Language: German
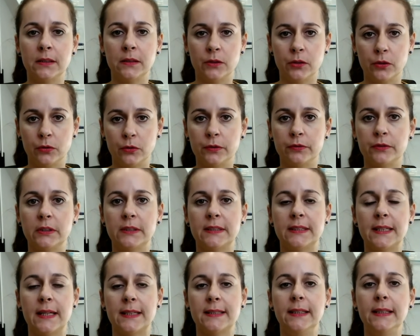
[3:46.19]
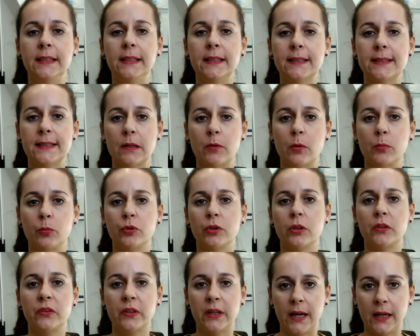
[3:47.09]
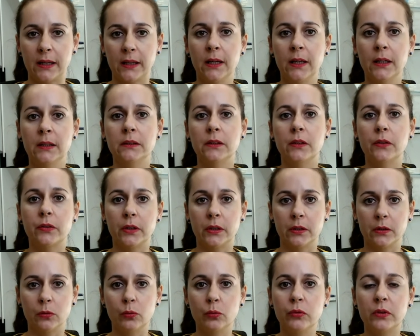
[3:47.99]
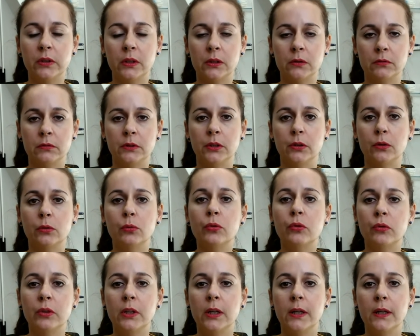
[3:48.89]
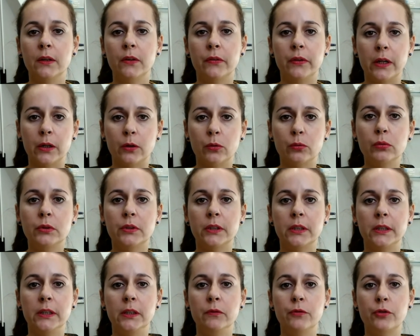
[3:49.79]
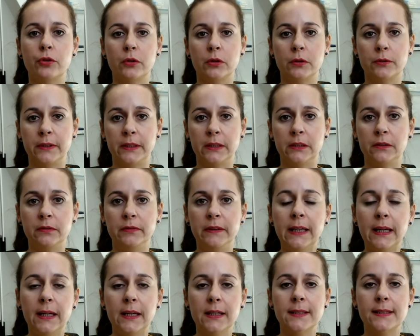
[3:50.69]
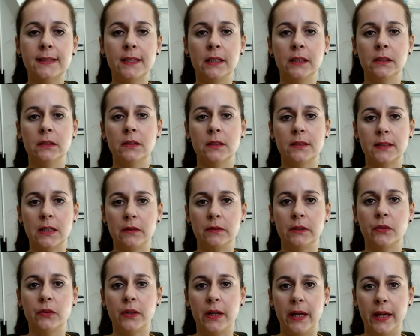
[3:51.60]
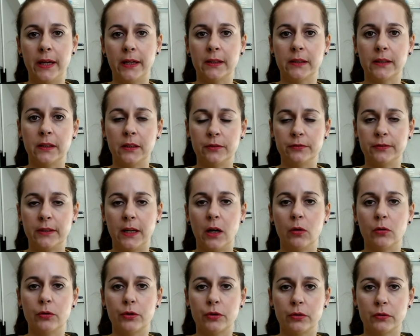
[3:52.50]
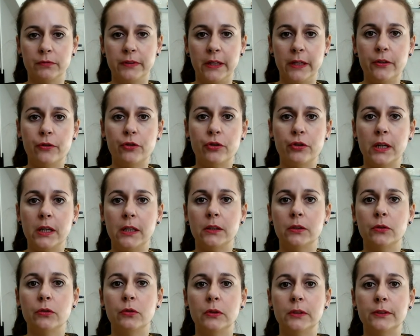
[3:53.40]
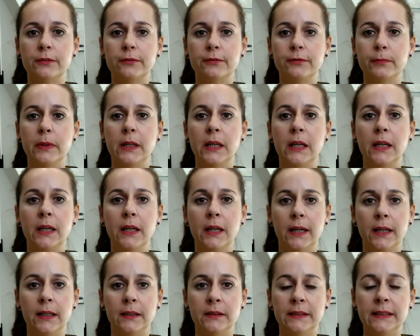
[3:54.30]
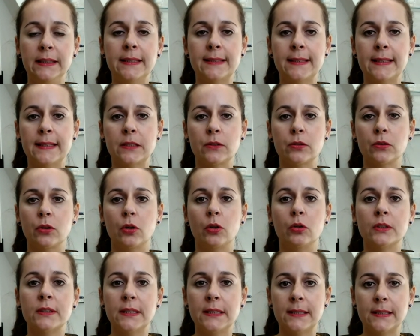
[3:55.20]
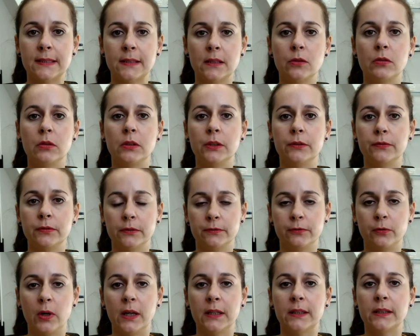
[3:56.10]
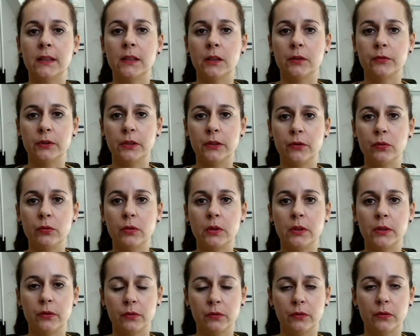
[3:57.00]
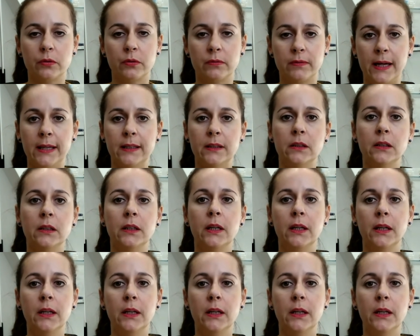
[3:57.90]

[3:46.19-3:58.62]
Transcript: Also dürfte sehr sicher sein. Man muss auch sagen, dass äh, Russland und die Russen sehr gute Impfstoffentwickler sind. Das habe ich aus eigener Erfahrung schon feststellen dürfen. Äh, nichtsdestotrotz ist es natürlich von Vorteil, auf die Zulassung zu warten.